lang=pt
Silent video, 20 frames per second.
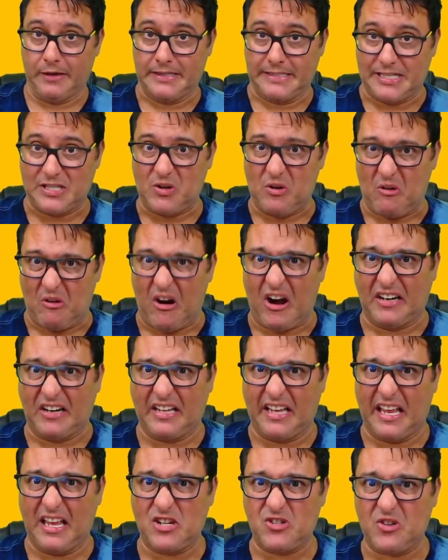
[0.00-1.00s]
Vocês concordam que
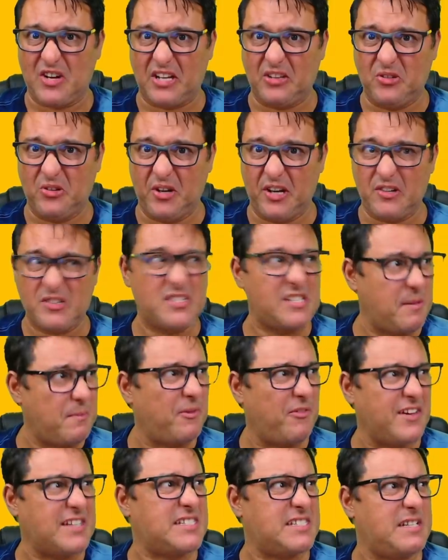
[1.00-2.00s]
ela é jogadora? Eu sempre
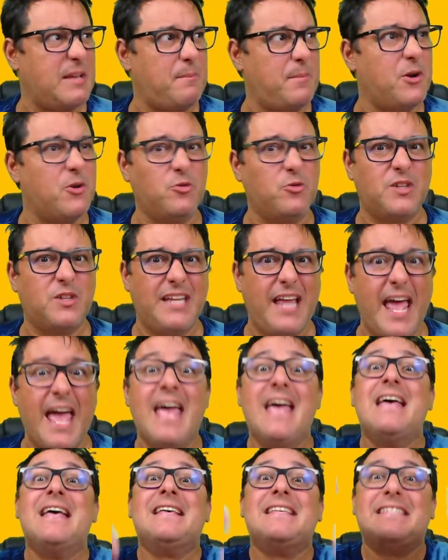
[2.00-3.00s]
faço essa pergunta, né?
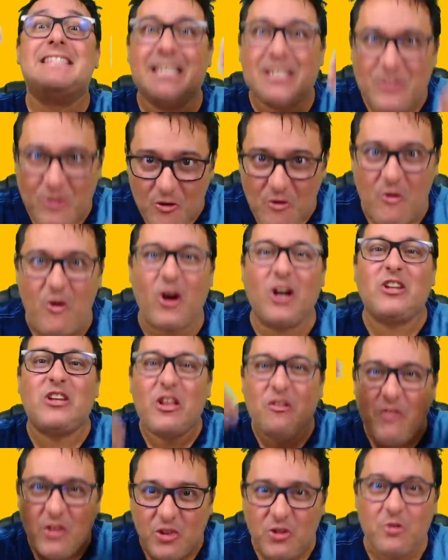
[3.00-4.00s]
Vocês concordam que
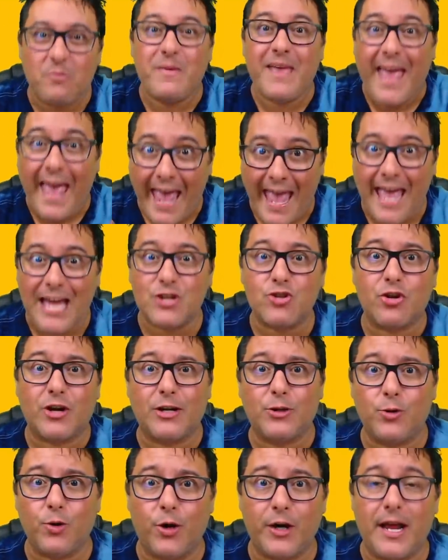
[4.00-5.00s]
Vitube é
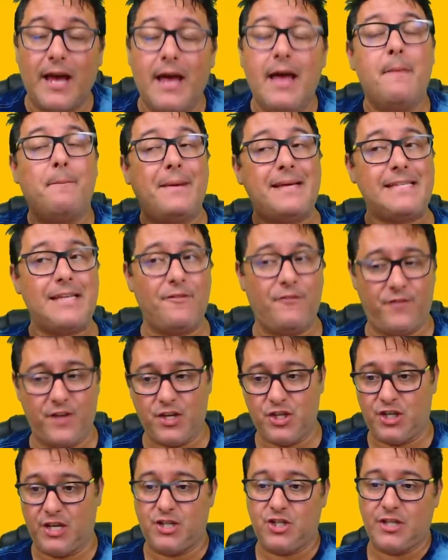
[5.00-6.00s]
jogadora? Mas enfim,
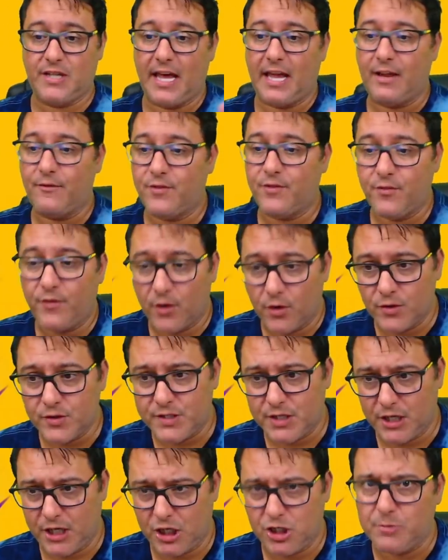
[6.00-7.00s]
gente, né? Ela foi falou o
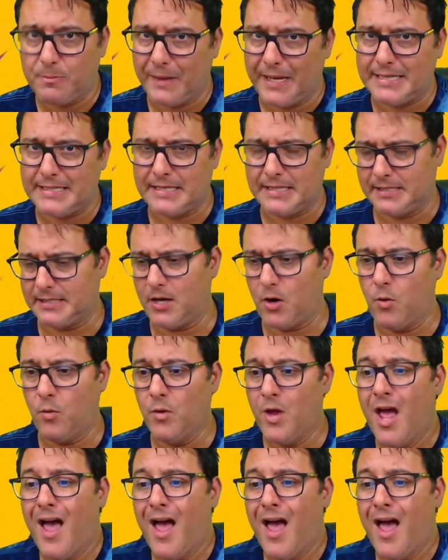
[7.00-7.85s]
seguinte, presta atenção.